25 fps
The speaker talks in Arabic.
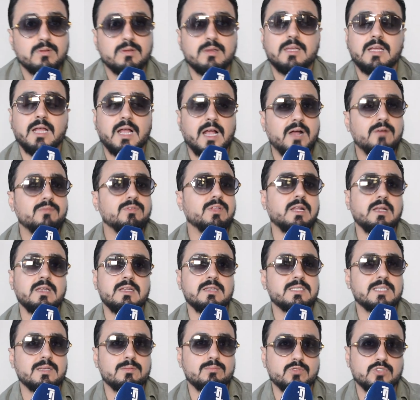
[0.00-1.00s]
كيحافظ على
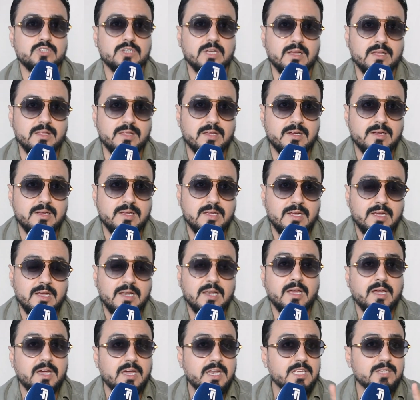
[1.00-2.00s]
نسب المشاهده
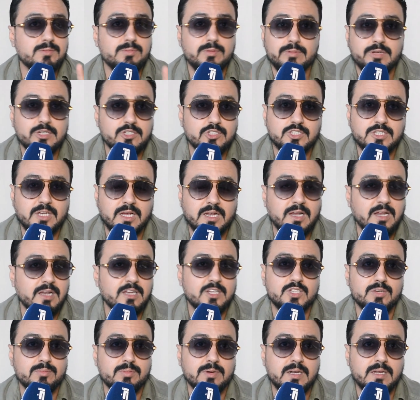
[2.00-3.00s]
القناه ما يمكنش تخلى على
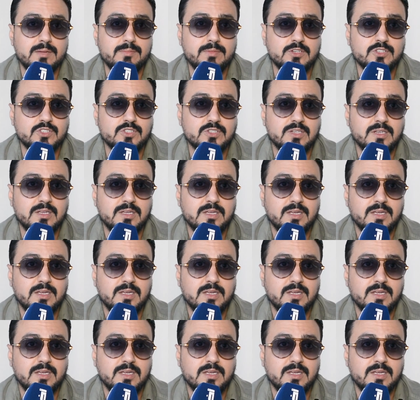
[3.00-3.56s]
شي برنامج